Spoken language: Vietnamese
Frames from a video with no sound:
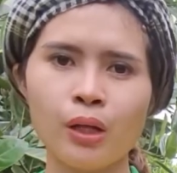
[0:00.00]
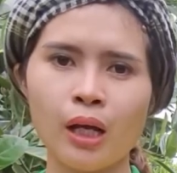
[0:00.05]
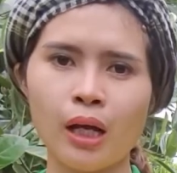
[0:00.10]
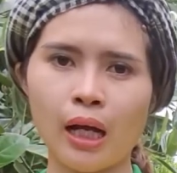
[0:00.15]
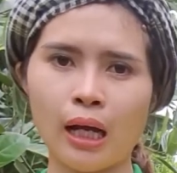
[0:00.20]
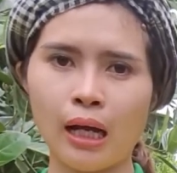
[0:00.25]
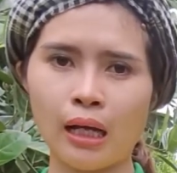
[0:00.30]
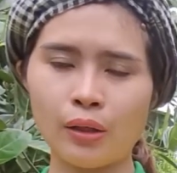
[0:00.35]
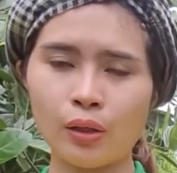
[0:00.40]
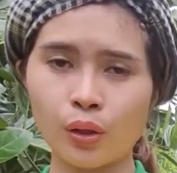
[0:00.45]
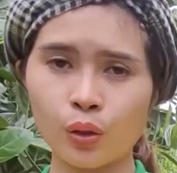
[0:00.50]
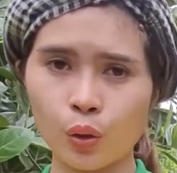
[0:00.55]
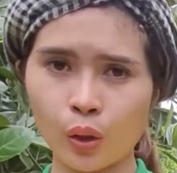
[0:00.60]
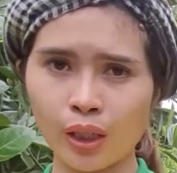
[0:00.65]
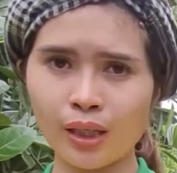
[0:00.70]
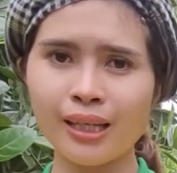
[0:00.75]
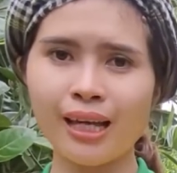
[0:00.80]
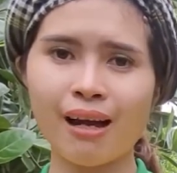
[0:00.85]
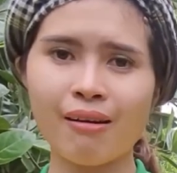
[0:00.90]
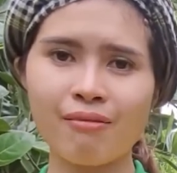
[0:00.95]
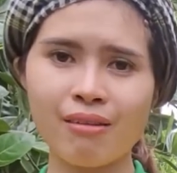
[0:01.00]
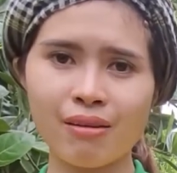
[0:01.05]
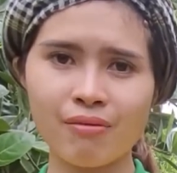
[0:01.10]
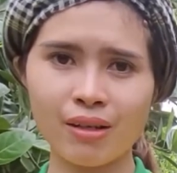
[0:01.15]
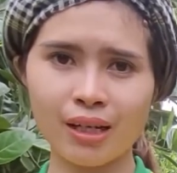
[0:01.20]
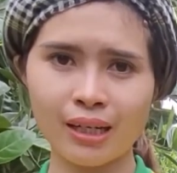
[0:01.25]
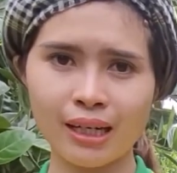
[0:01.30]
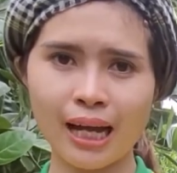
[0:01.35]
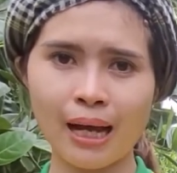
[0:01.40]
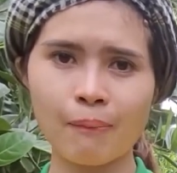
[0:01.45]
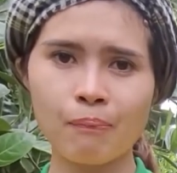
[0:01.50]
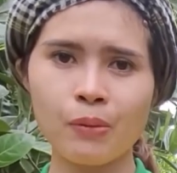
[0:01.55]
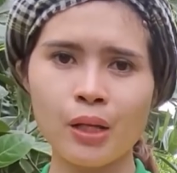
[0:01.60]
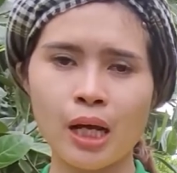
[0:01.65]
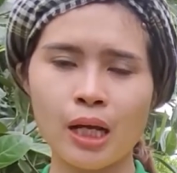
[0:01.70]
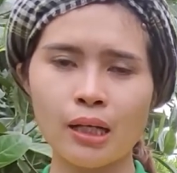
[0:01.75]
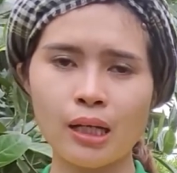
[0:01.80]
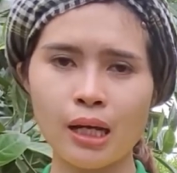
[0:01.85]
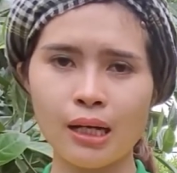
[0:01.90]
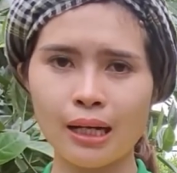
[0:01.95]
à, được chuyển giao về Việt Nam.
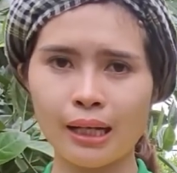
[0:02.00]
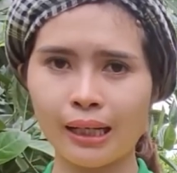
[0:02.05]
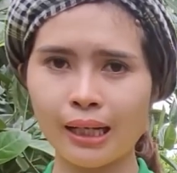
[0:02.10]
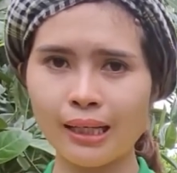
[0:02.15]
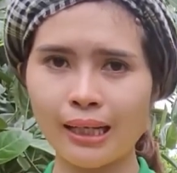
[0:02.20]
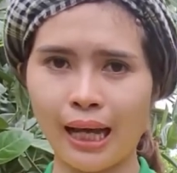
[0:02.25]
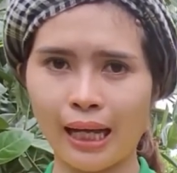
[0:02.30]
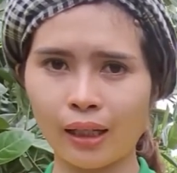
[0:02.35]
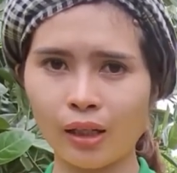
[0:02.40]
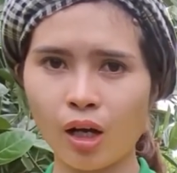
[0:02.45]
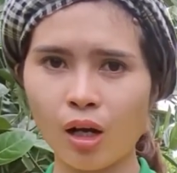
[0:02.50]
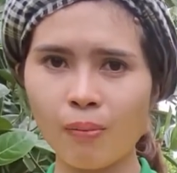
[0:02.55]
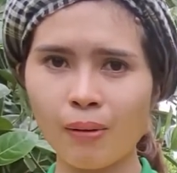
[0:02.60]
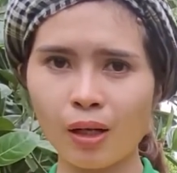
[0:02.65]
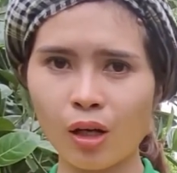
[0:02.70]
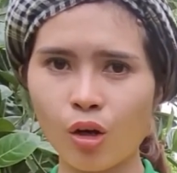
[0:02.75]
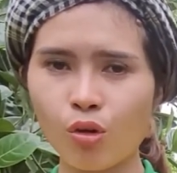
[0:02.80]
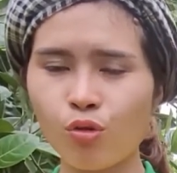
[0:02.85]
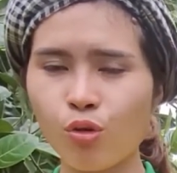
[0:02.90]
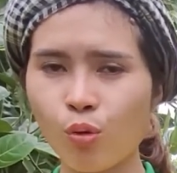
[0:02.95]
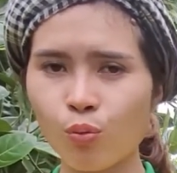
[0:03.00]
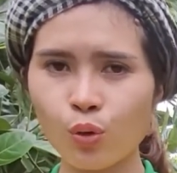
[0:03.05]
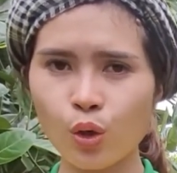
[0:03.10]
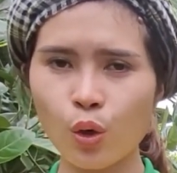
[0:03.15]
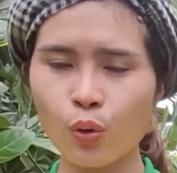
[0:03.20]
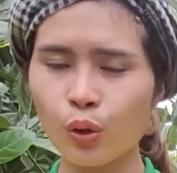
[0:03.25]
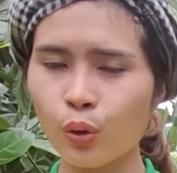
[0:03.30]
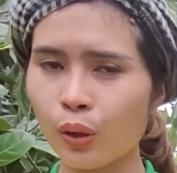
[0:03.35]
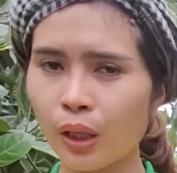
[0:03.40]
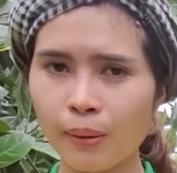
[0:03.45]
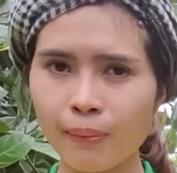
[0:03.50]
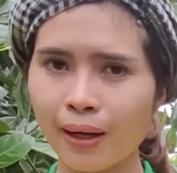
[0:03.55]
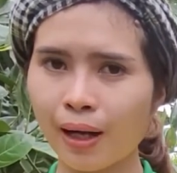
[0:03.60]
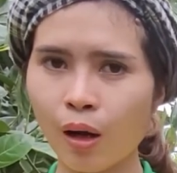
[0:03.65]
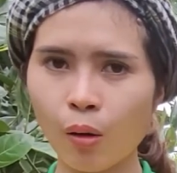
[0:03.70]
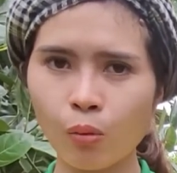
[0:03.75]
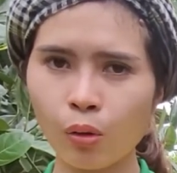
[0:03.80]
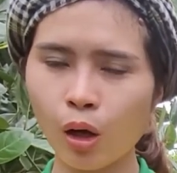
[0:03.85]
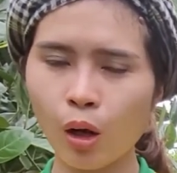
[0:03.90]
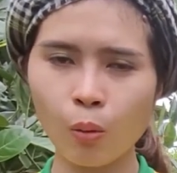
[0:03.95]
Nên là cái dạng đó bà con phun vô nhiều khi bà
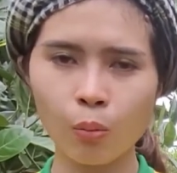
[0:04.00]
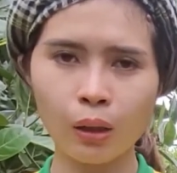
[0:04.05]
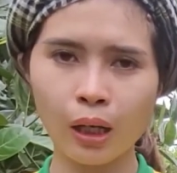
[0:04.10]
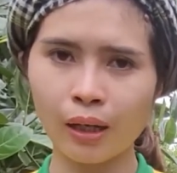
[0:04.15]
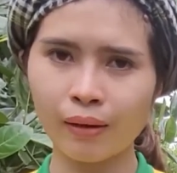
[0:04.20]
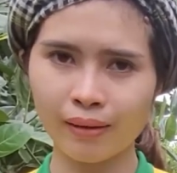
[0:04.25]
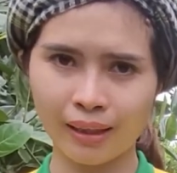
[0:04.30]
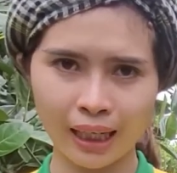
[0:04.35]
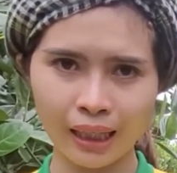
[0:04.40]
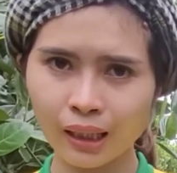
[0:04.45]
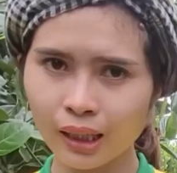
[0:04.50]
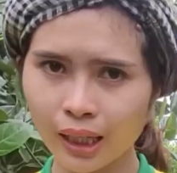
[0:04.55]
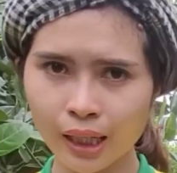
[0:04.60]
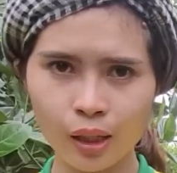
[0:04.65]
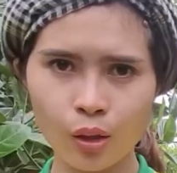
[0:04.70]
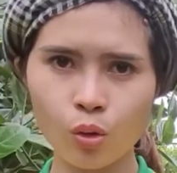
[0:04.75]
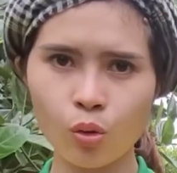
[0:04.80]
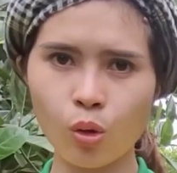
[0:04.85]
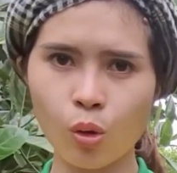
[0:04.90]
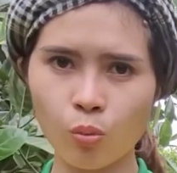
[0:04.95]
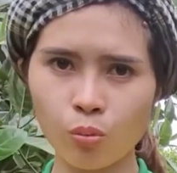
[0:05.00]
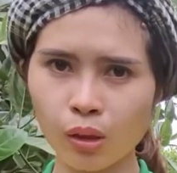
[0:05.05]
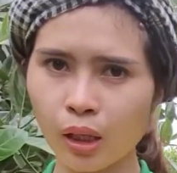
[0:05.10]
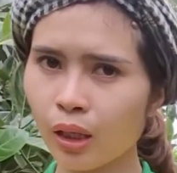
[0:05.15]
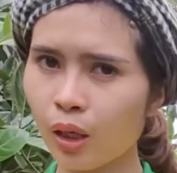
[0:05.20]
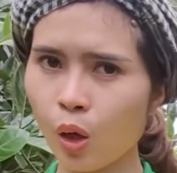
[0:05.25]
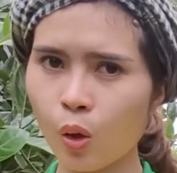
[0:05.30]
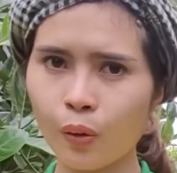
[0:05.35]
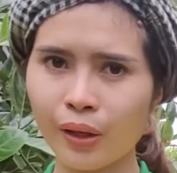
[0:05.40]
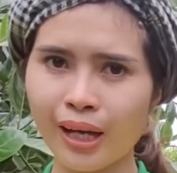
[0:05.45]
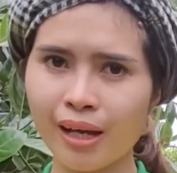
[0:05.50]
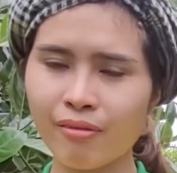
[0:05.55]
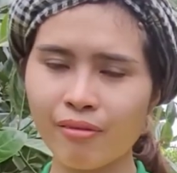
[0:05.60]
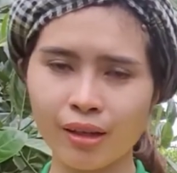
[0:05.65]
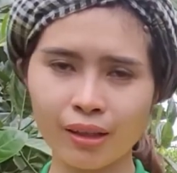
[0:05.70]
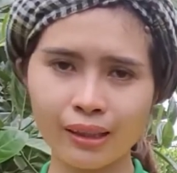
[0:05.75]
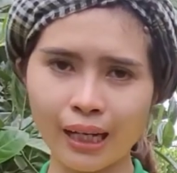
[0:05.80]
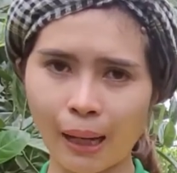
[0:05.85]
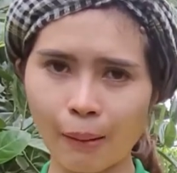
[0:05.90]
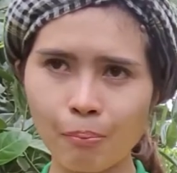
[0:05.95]
không không cần cách ly luôn cũng rất là ok,
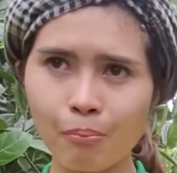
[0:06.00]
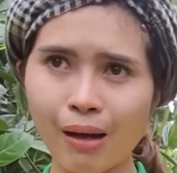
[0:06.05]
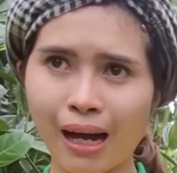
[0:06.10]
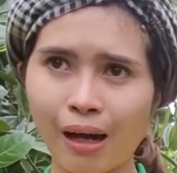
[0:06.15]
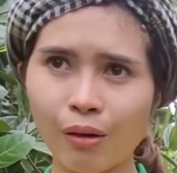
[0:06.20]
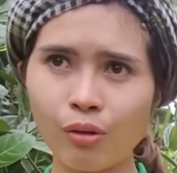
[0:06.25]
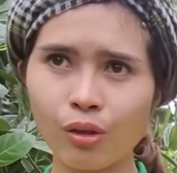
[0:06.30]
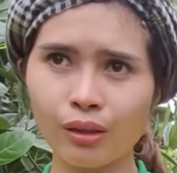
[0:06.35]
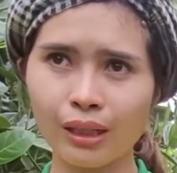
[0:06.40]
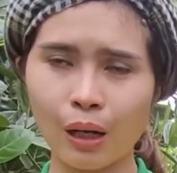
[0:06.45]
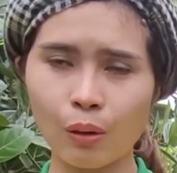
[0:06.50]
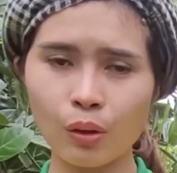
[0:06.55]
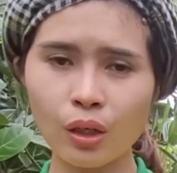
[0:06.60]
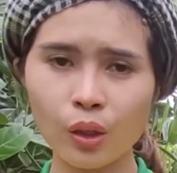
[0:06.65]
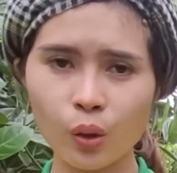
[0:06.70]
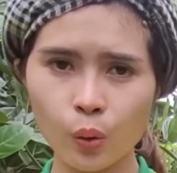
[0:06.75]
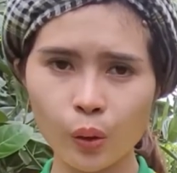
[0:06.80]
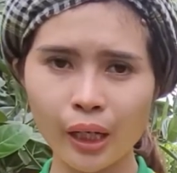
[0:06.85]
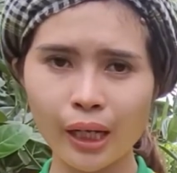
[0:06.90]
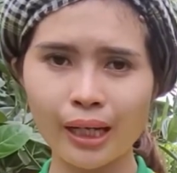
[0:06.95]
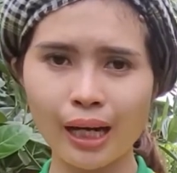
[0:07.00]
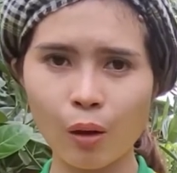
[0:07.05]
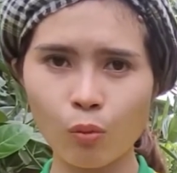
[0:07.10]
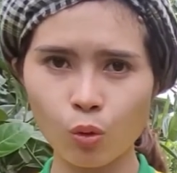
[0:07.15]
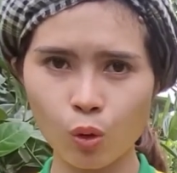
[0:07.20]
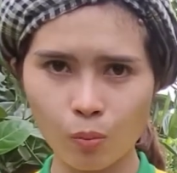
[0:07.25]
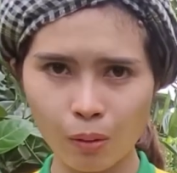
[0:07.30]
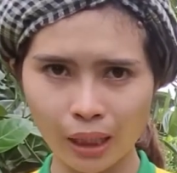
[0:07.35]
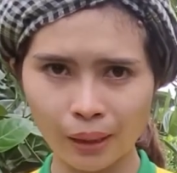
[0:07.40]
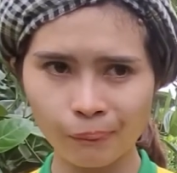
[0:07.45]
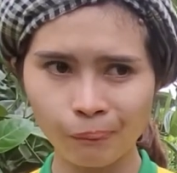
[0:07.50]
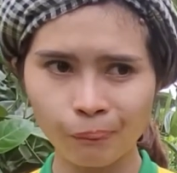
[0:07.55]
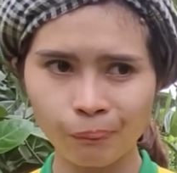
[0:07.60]
vẫn đảm bảo được đạo đức của nghề nông của mình.